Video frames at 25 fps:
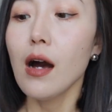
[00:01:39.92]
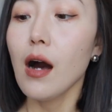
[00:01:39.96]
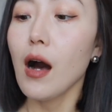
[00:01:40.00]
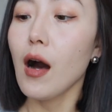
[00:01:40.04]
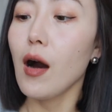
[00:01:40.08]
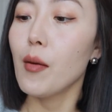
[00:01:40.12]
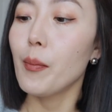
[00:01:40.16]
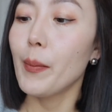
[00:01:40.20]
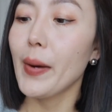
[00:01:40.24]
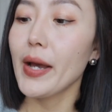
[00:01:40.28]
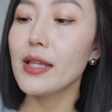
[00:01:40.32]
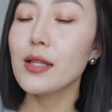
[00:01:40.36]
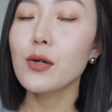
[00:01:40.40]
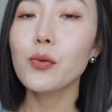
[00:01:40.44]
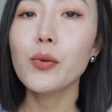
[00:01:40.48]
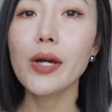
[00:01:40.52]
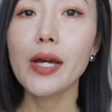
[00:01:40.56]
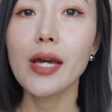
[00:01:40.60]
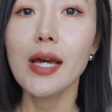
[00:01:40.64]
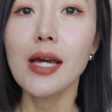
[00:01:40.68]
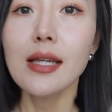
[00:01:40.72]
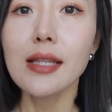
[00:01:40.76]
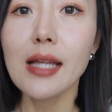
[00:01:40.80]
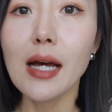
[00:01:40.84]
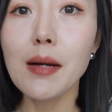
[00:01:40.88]
哦，by the way，
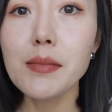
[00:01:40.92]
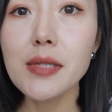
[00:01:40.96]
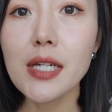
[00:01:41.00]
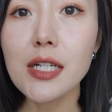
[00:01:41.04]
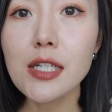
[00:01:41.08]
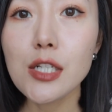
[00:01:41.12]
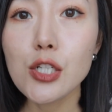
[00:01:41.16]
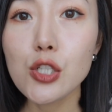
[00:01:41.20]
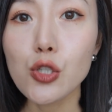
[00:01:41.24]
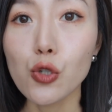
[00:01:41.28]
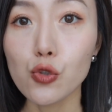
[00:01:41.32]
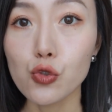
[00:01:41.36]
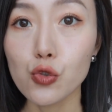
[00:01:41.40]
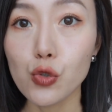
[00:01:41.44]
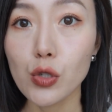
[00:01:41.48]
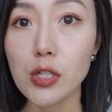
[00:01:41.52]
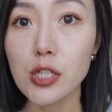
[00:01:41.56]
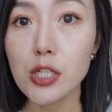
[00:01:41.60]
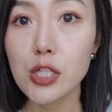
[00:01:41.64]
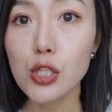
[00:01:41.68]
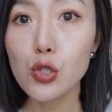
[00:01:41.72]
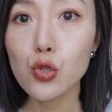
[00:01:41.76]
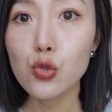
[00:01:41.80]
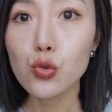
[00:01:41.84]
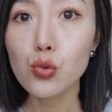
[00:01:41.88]
他们家这个手镯
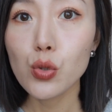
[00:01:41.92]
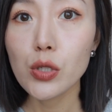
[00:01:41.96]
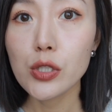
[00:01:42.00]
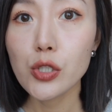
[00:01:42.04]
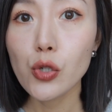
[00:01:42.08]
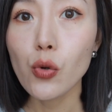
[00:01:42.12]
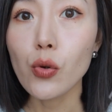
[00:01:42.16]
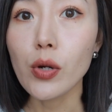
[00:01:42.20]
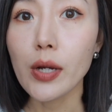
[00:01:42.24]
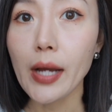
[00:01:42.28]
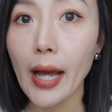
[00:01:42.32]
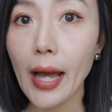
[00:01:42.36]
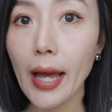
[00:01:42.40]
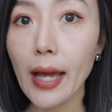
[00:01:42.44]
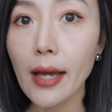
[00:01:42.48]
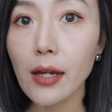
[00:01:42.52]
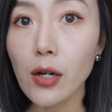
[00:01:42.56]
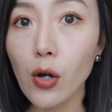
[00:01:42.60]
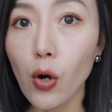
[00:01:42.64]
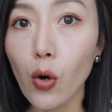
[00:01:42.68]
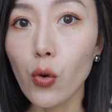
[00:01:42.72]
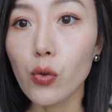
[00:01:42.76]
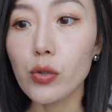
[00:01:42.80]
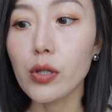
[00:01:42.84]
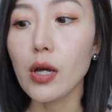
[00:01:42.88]
是做这种开
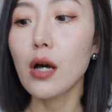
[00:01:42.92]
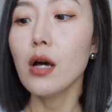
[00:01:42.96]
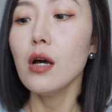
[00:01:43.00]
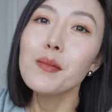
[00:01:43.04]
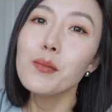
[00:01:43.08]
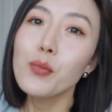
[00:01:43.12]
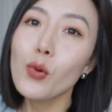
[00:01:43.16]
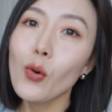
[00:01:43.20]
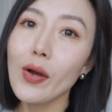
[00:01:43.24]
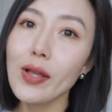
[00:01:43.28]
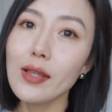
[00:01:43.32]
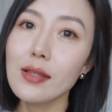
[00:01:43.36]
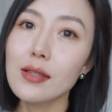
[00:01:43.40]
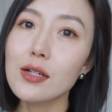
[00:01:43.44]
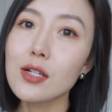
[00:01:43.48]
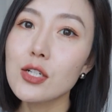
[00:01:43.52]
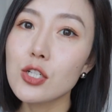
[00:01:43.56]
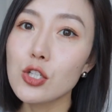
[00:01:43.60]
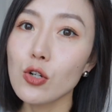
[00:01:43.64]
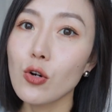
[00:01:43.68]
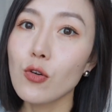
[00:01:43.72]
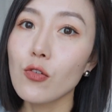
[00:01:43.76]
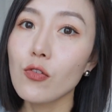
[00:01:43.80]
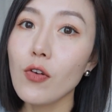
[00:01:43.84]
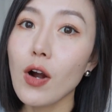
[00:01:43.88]
口的，不管你的
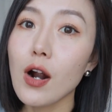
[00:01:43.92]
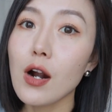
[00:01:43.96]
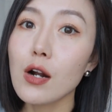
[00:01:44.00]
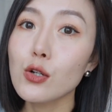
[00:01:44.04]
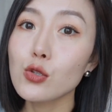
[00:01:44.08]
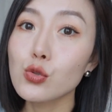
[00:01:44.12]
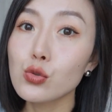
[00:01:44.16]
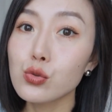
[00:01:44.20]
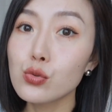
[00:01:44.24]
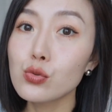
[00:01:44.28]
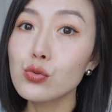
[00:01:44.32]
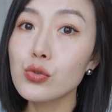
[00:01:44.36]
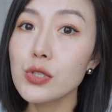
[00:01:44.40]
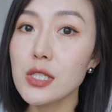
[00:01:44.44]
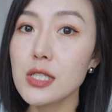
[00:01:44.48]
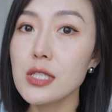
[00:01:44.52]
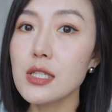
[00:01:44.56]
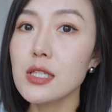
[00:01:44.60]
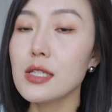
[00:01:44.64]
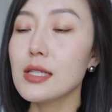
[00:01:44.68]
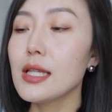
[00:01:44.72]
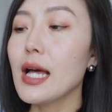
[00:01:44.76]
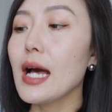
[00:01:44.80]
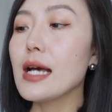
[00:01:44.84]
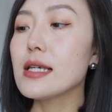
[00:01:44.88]
手腕粗
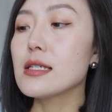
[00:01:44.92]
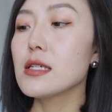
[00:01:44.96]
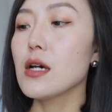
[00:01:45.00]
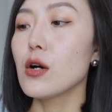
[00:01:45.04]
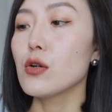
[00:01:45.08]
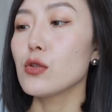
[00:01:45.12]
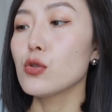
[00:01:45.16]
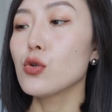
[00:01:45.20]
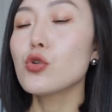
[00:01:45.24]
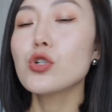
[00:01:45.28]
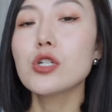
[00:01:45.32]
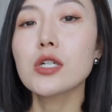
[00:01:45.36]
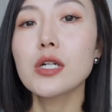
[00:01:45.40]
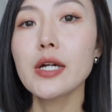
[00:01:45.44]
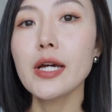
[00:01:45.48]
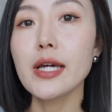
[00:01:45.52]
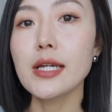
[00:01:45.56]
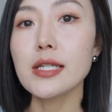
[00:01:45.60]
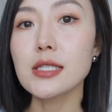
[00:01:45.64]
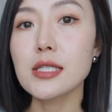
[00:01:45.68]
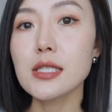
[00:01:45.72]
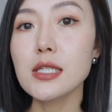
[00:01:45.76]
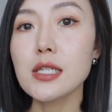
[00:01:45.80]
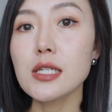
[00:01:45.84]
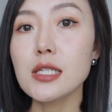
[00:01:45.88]
细大小都是可
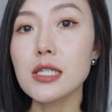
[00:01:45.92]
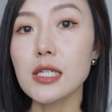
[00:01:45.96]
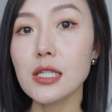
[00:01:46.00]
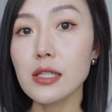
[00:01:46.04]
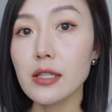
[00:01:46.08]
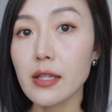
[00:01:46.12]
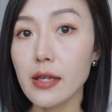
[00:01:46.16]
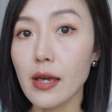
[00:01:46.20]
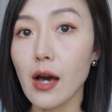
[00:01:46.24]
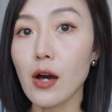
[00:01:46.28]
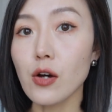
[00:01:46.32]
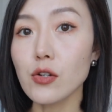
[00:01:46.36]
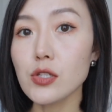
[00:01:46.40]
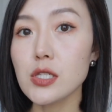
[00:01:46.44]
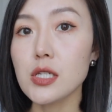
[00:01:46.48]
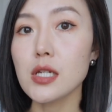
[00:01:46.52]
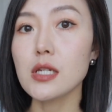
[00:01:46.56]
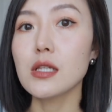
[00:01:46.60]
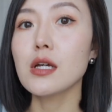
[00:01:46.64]
以。进行调节